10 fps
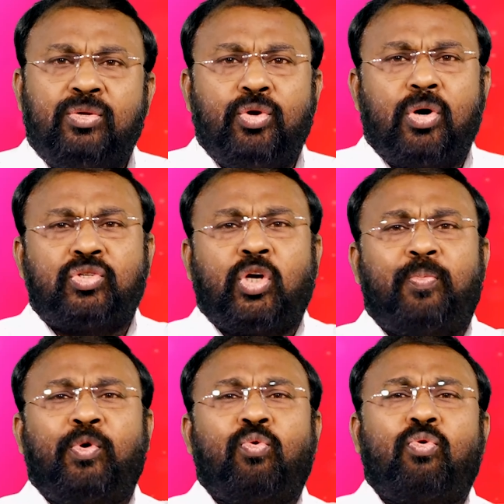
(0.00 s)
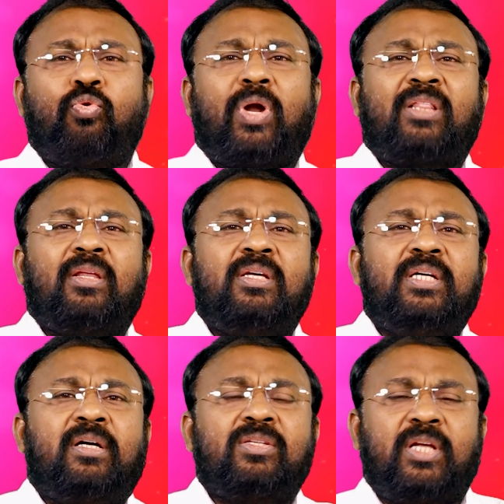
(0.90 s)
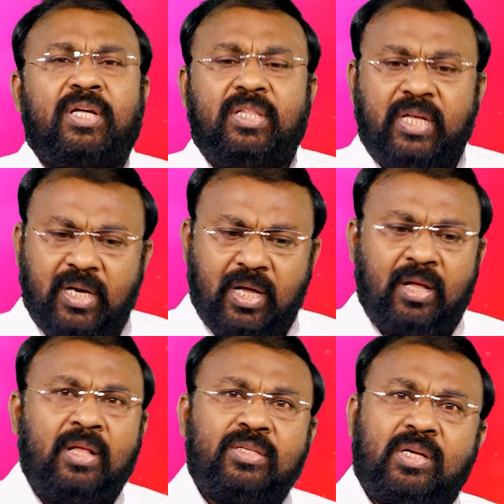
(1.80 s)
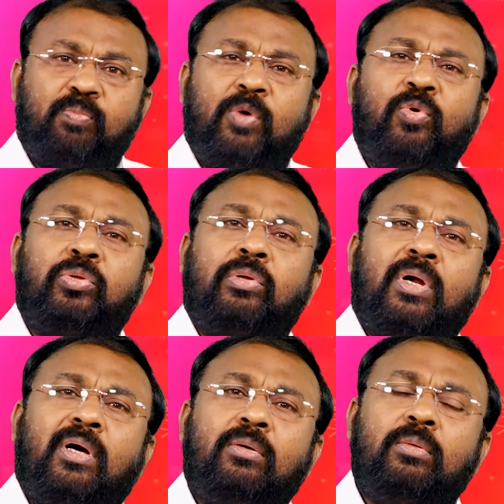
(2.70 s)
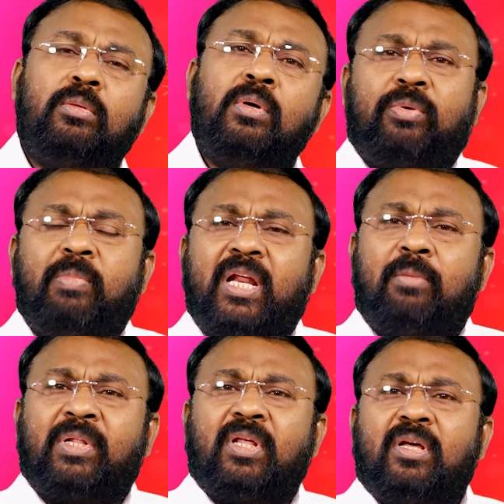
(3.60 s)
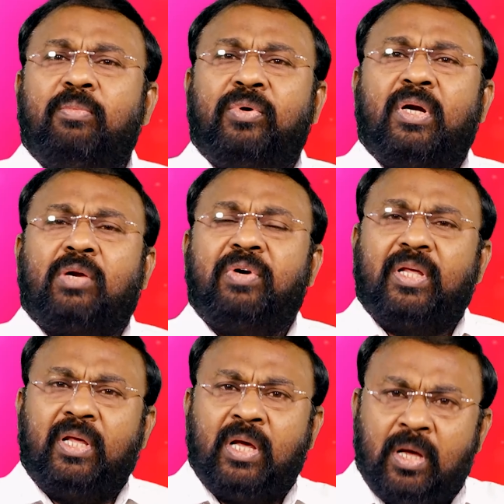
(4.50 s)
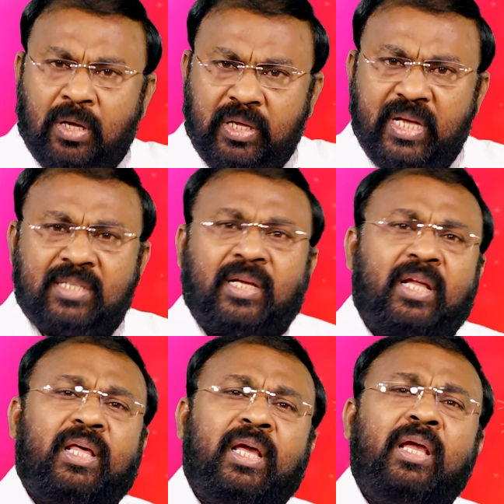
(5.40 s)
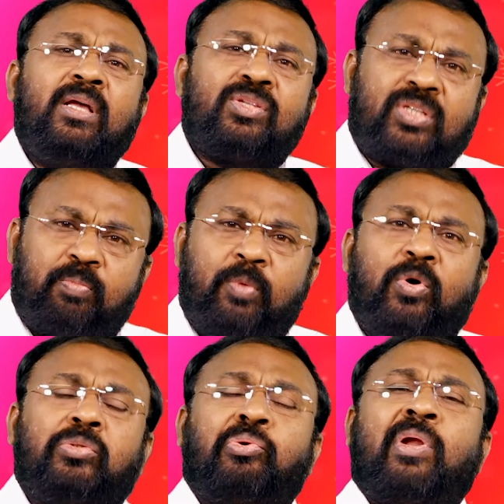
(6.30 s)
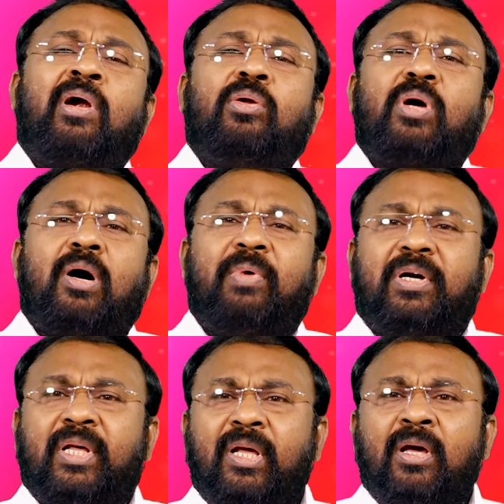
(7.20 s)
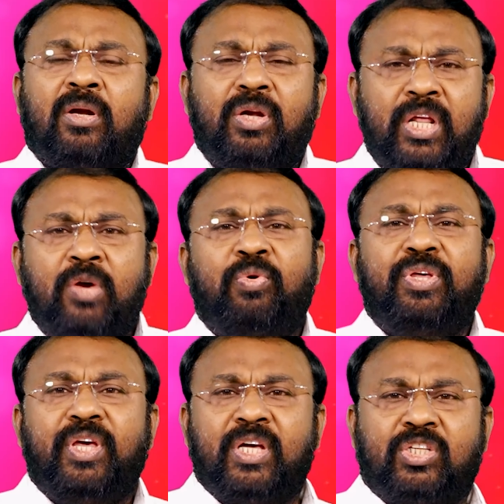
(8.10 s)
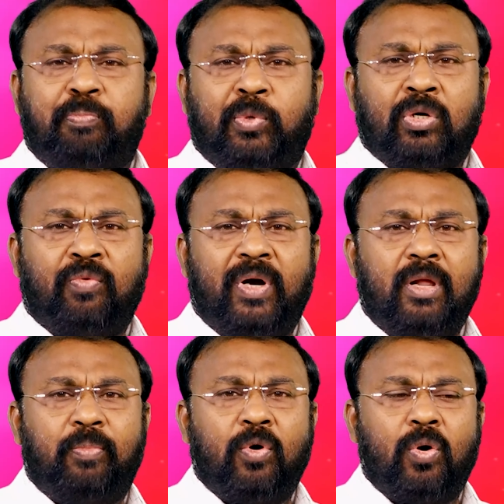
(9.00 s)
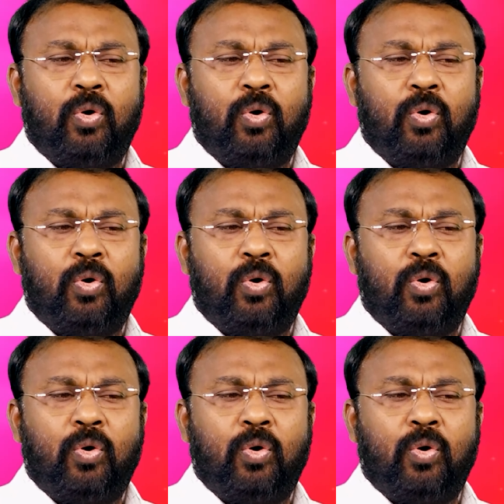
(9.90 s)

యోసేపు కూడా తెలియజేయడం జరిగింది ఈయన చంపబోతున్నాడు మరియమ్మ తల్లికి పుట్టినటువంటి ఏసయ్యని చంపబోతున్నాడు కాబట్టి నీవు ఈజిప్టుకు వెళ్ళిపో